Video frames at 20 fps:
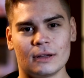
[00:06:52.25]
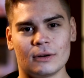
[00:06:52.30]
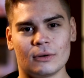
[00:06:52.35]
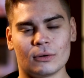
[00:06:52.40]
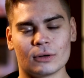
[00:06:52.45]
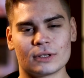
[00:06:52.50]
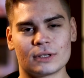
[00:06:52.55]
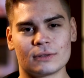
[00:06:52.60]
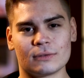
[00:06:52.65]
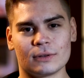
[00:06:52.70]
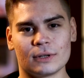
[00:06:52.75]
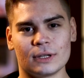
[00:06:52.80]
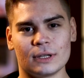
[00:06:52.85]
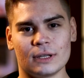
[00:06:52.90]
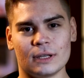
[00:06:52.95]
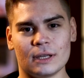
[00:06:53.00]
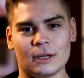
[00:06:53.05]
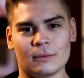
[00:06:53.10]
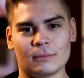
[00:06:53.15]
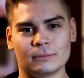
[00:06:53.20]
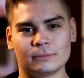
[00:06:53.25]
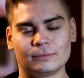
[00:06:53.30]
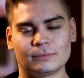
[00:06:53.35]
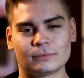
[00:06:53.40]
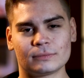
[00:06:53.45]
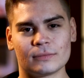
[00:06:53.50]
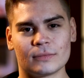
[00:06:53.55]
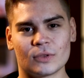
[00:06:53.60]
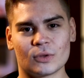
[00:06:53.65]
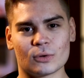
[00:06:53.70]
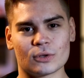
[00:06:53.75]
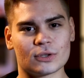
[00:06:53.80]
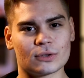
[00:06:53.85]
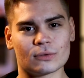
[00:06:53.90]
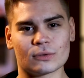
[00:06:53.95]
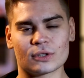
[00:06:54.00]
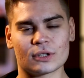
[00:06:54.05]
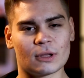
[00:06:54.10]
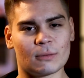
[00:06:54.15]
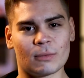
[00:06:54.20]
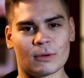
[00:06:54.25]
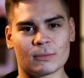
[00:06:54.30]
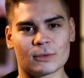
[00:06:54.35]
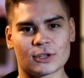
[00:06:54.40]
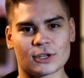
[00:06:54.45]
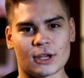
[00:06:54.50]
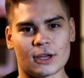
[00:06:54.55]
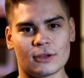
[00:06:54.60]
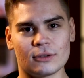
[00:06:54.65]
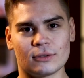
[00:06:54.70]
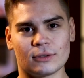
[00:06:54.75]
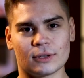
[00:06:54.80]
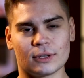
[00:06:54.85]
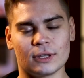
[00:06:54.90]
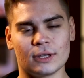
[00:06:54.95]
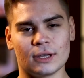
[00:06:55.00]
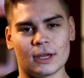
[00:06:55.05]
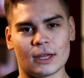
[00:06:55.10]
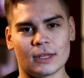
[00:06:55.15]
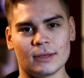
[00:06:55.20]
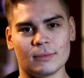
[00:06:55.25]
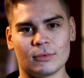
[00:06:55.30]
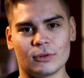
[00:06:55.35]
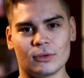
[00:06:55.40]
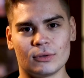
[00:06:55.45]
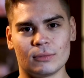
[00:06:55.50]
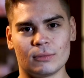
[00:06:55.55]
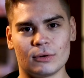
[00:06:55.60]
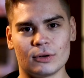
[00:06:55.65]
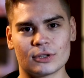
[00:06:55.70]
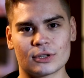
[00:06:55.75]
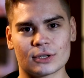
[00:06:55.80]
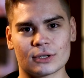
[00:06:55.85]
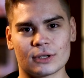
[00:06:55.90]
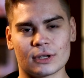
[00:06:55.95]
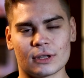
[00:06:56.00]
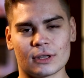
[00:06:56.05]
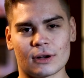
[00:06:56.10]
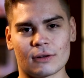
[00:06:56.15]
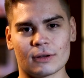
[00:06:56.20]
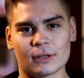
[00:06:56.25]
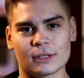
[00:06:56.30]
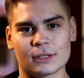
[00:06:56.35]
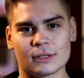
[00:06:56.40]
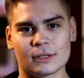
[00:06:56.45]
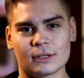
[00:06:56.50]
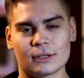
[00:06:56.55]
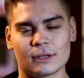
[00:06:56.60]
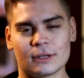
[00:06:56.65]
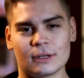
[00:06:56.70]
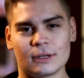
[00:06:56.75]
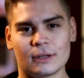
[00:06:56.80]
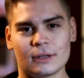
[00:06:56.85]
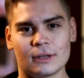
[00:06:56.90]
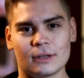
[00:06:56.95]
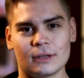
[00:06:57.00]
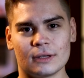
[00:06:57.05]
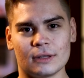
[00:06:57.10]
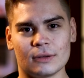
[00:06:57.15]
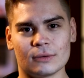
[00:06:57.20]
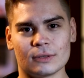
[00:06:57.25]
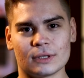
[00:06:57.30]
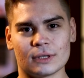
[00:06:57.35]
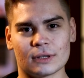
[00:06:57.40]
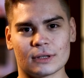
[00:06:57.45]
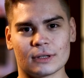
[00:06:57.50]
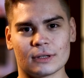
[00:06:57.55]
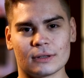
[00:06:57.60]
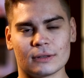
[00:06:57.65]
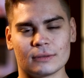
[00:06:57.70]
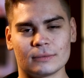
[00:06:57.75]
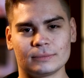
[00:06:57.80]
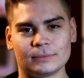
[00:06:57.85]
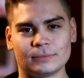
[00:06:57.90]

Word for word: отзывы им точно уж не помешают, и они будут больше тренироваться и усерднее.